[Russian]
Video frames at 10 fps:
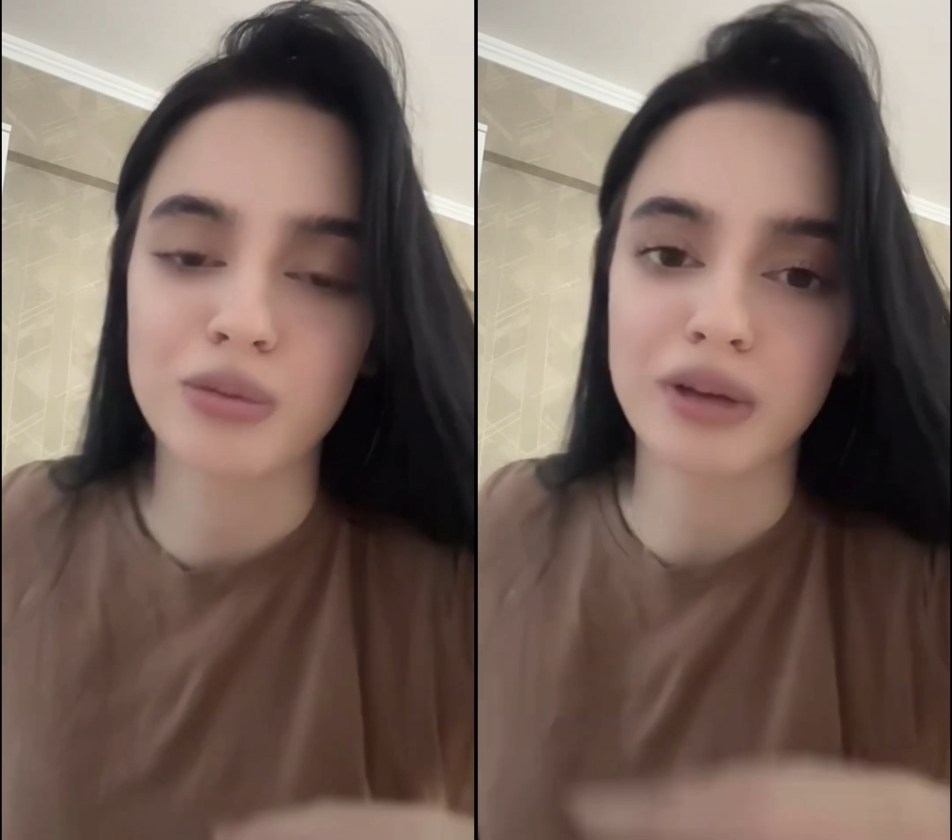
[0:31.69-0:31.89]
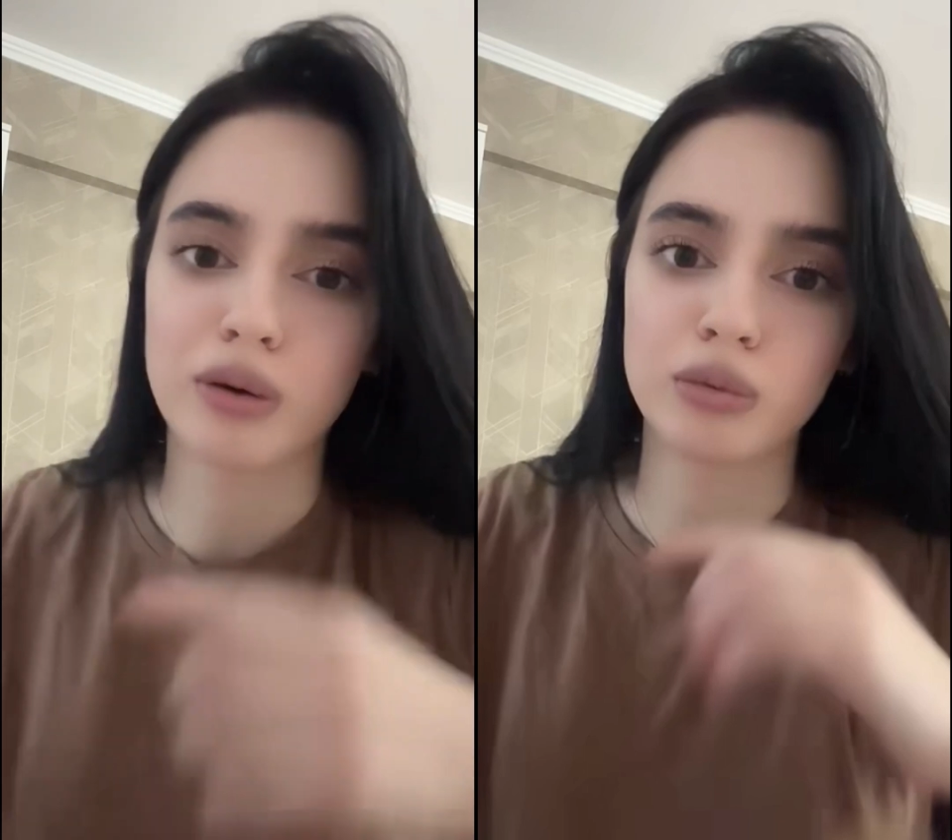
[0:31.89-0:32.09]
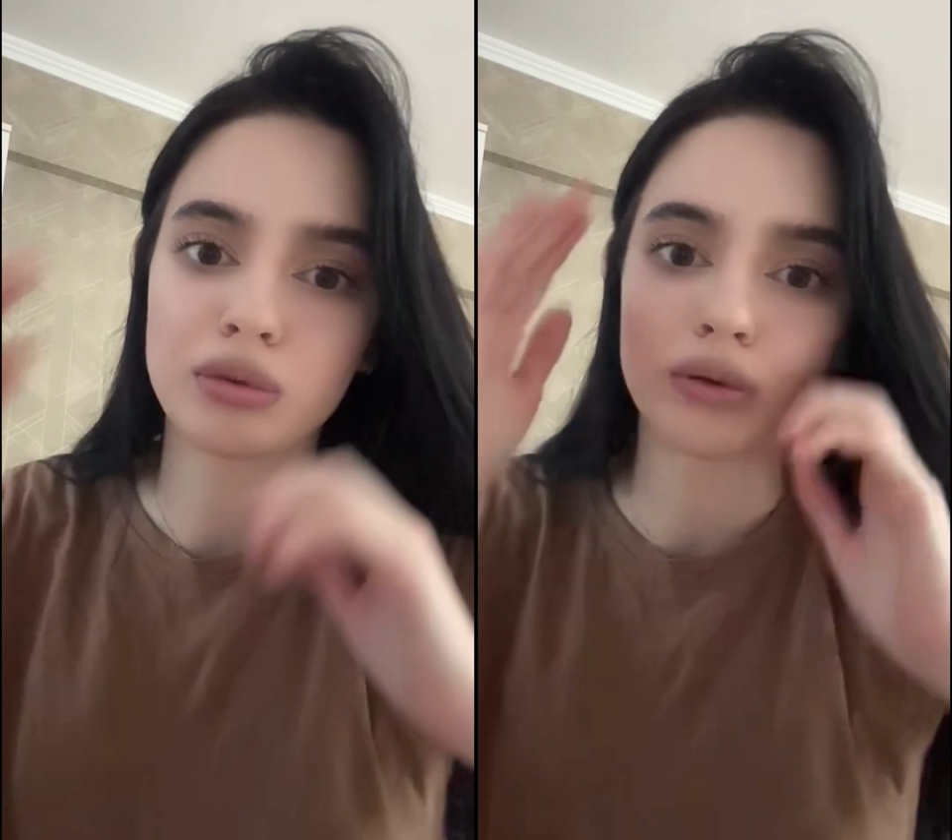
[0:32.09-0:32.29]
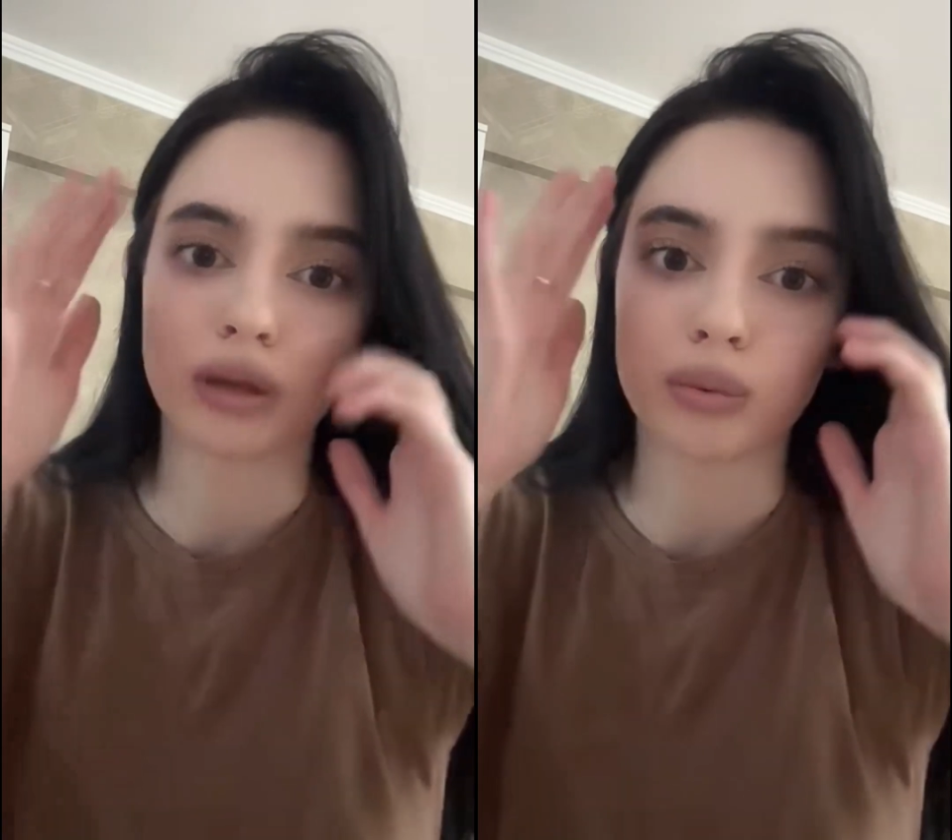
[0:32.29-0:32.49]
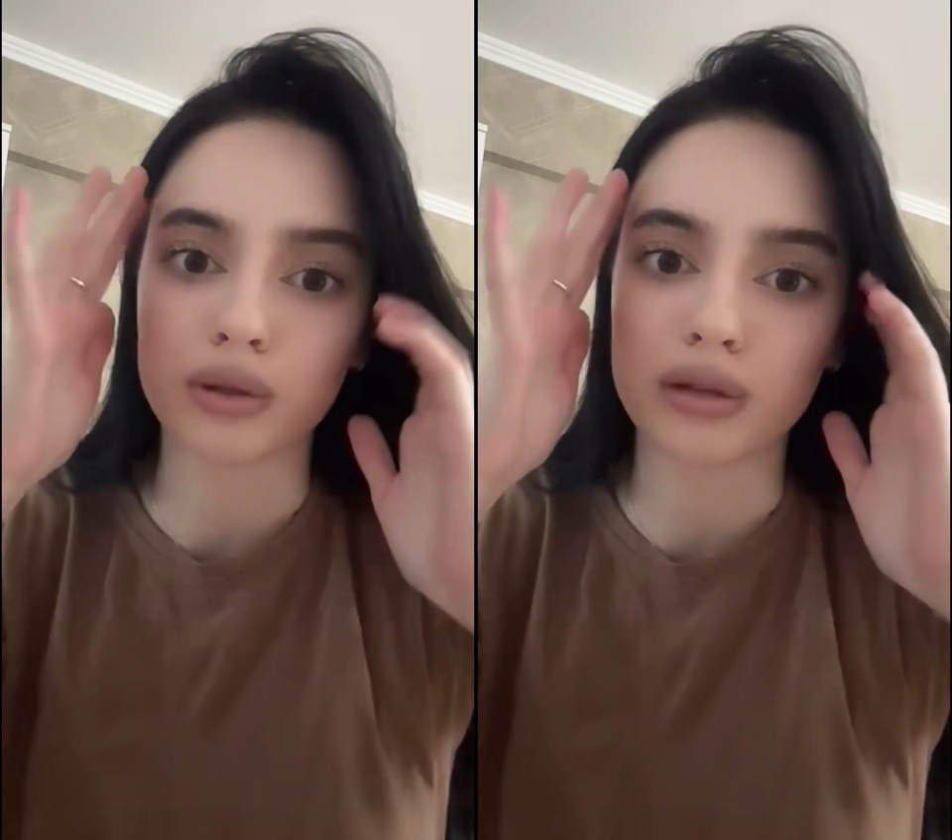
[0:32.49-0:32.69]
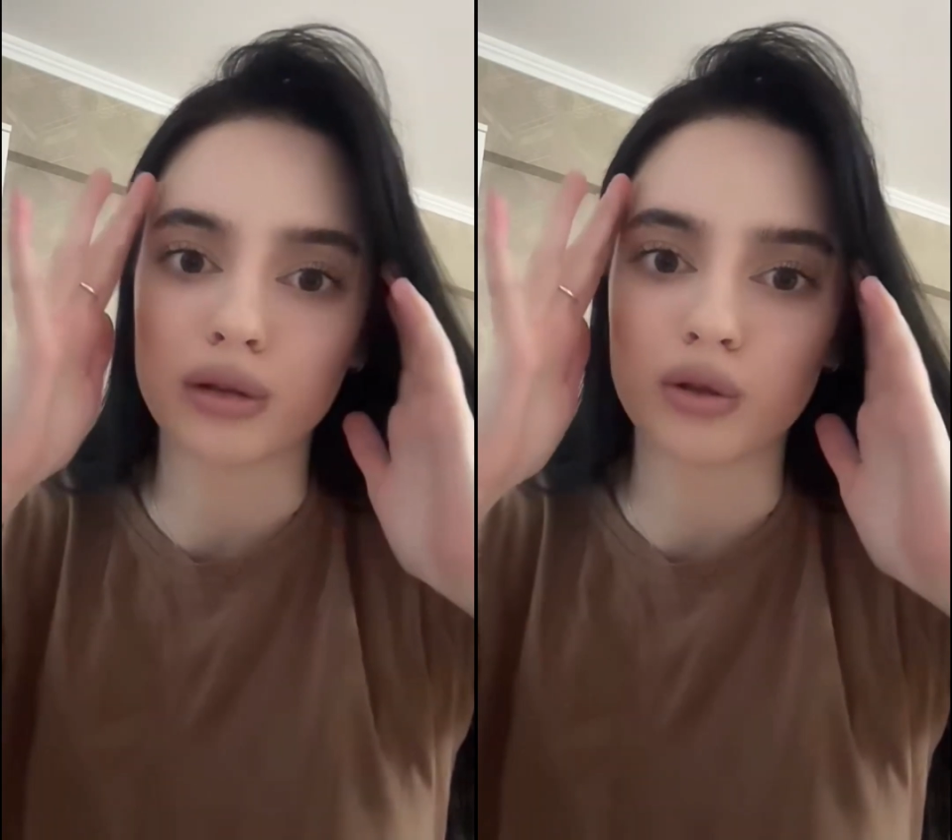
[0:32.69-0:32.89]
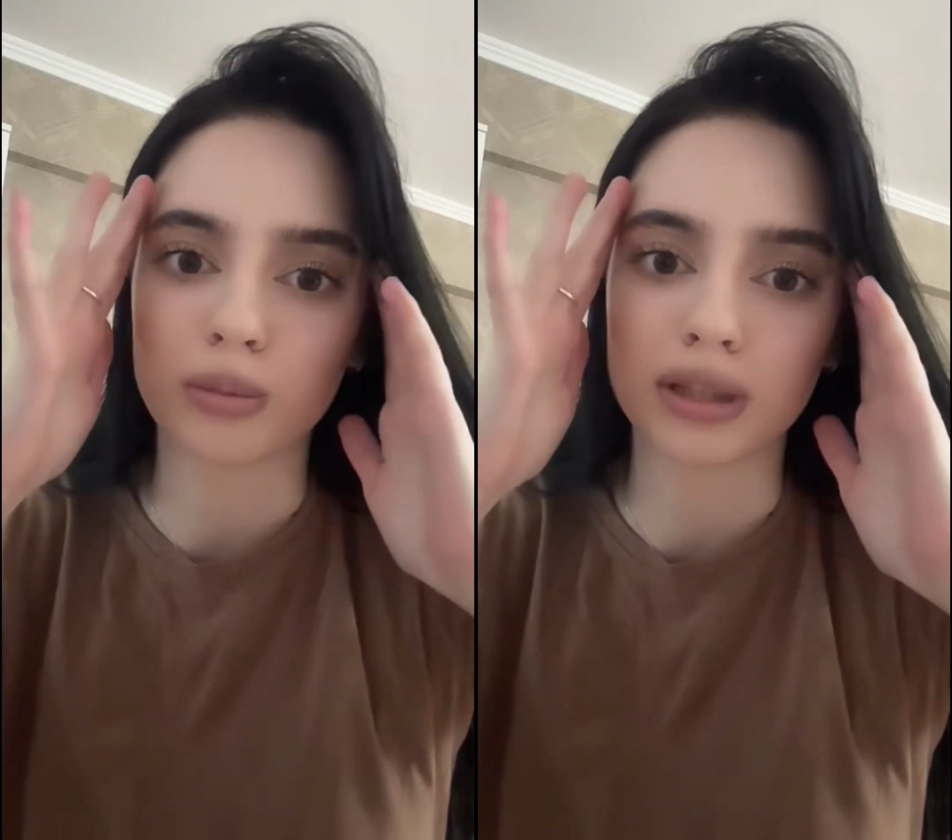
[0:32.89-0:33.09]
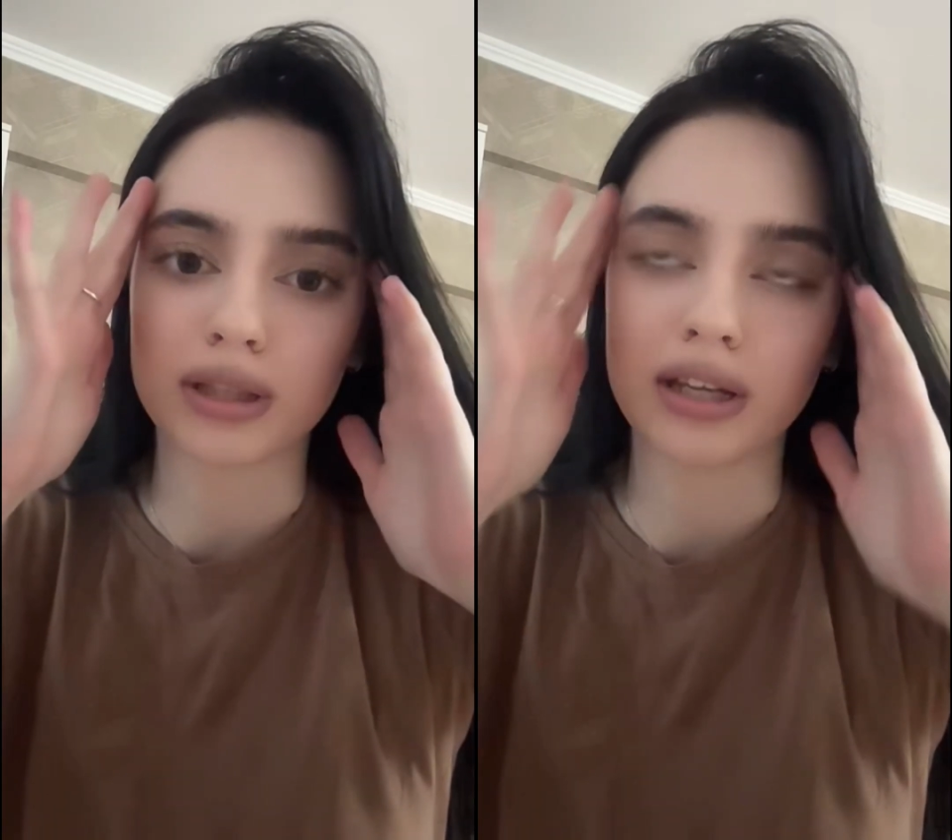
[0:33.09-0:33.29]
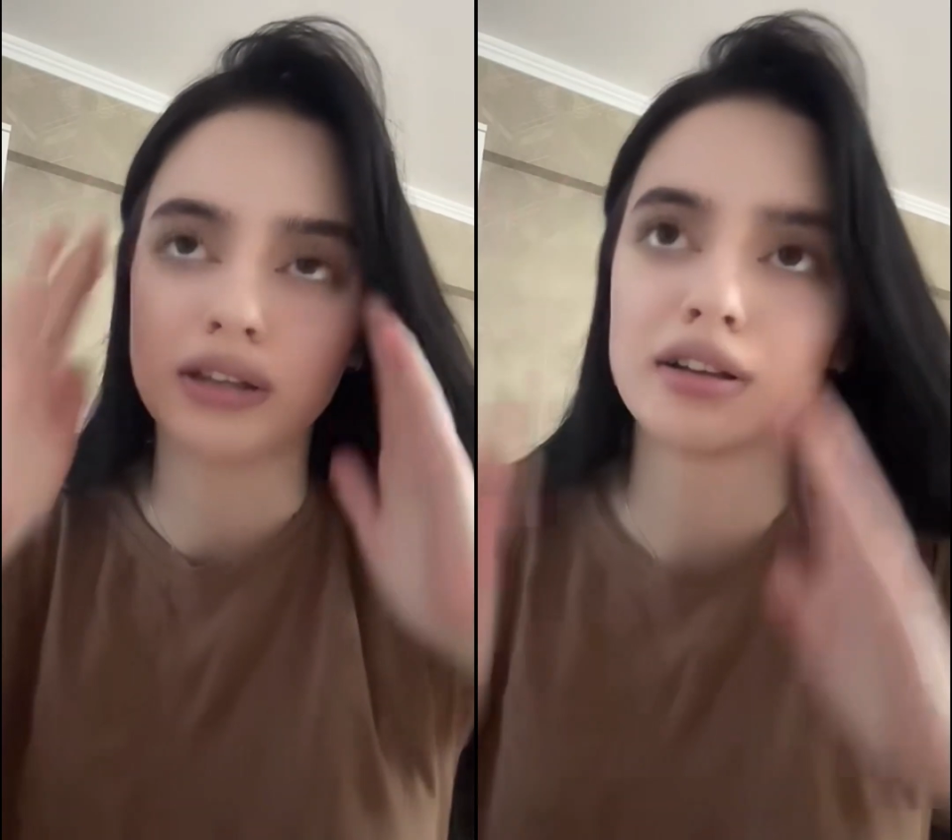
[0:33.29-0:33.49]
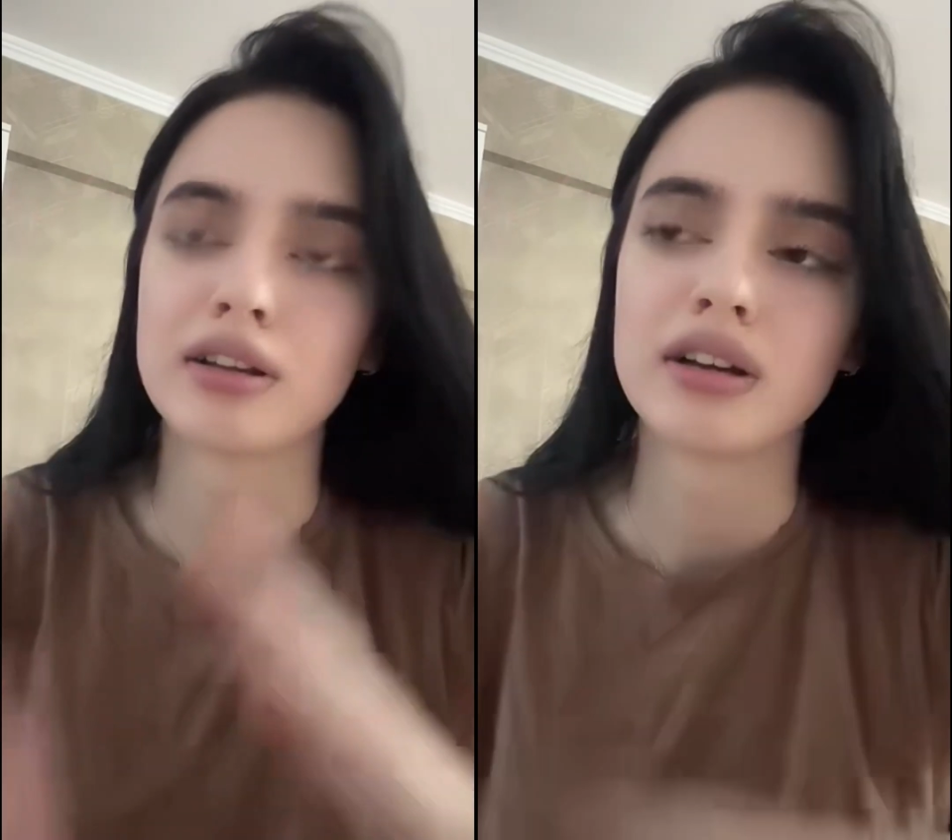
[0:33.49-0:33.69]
У меня, у меня вот так просто лицо потеет.